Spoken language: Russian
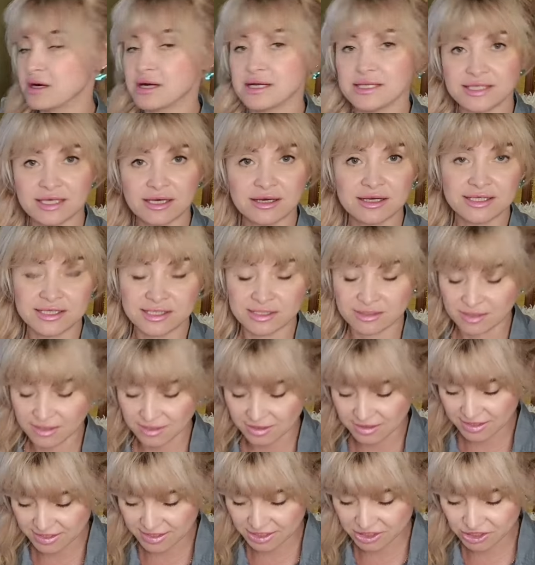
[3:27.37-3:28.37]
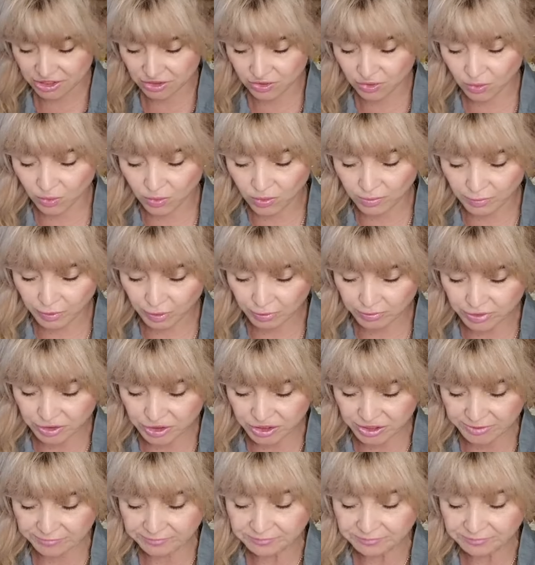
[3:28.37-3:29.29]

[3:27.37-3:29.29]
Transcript: Хотя хотела я, конечно, другой пробный